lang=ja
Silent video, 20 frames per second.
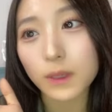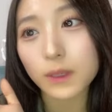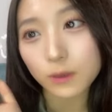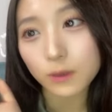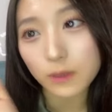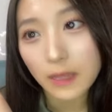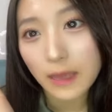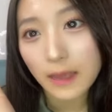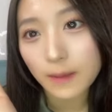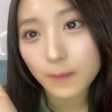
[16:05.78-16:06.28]
場
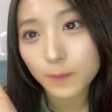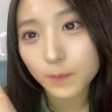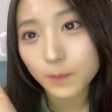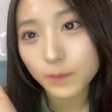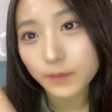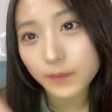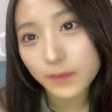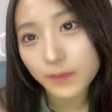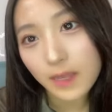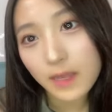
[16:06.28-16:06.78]
所で
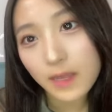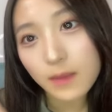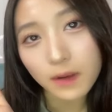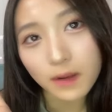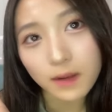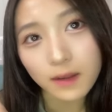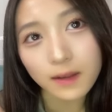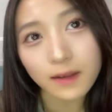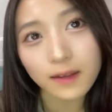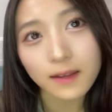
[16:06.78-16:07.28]
で
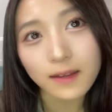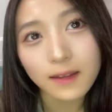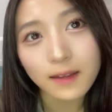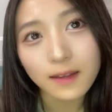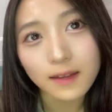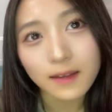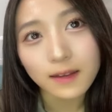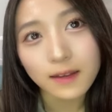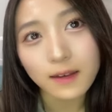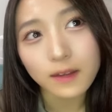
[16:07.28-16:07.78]
今
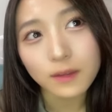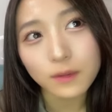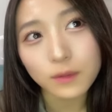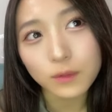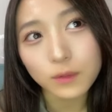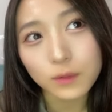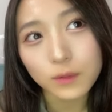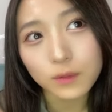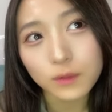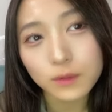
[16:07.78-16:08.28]
あ
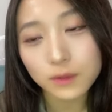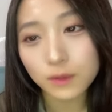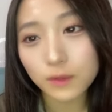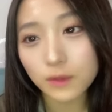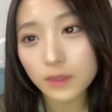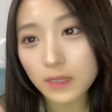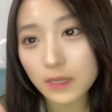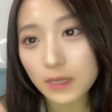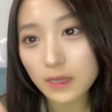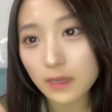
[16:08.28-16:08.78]
の普
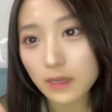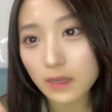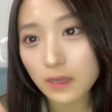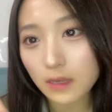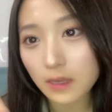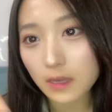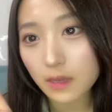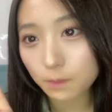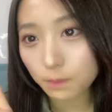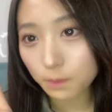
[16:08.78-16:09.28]
通に
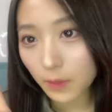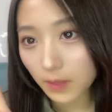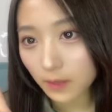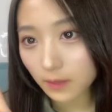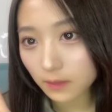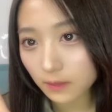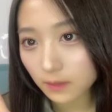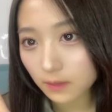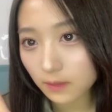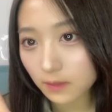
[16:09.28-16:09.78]
一
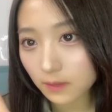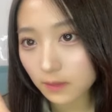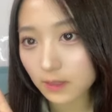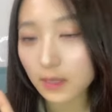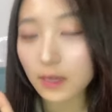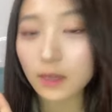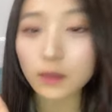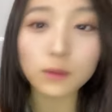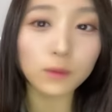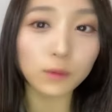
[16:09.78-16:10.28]
般
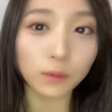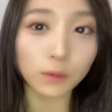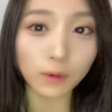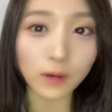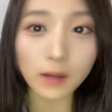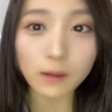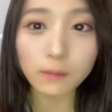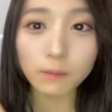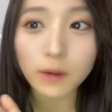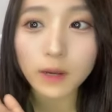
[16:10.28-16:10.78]
チケット
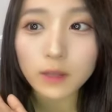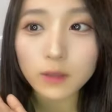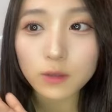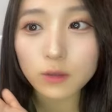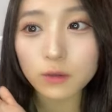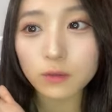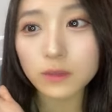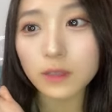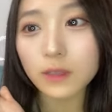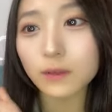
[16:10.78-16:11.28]
販売
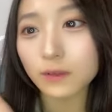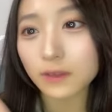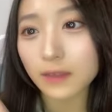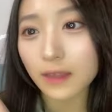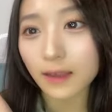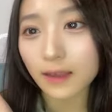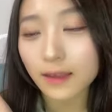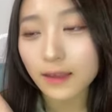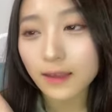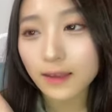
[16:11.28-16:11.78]
中なの
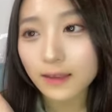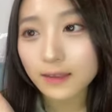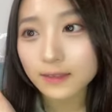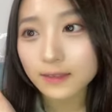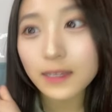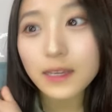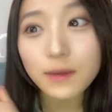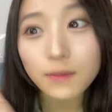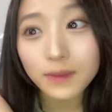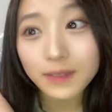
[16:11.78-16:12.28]
で
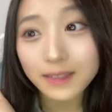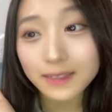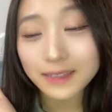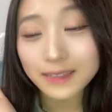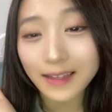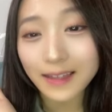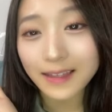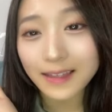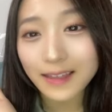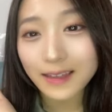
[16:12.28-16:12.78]
ぜひ皆
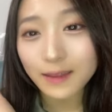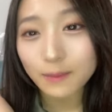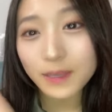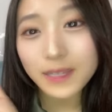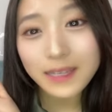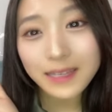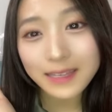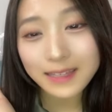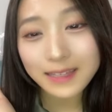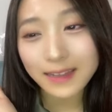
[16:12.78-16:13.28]
さん
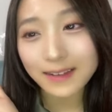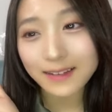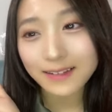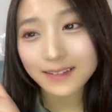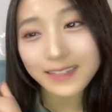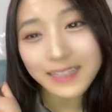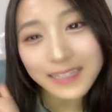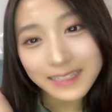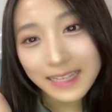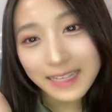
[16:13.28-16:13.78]
見に来て
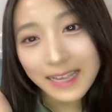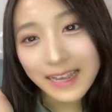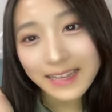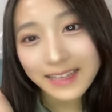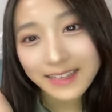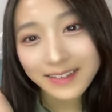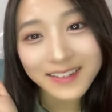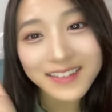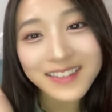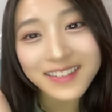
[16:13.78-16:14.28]
くださ
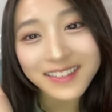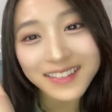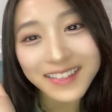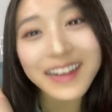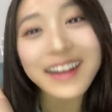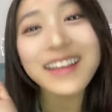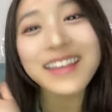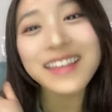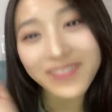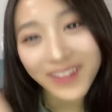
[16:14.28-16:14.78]
いよろしくお
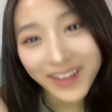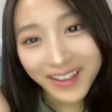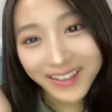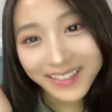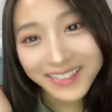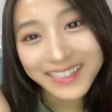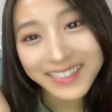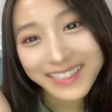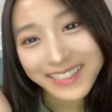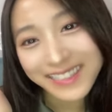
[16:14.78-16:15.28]
願いし
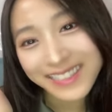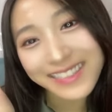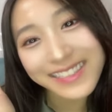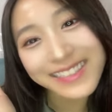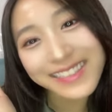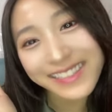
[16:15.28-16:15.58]
ます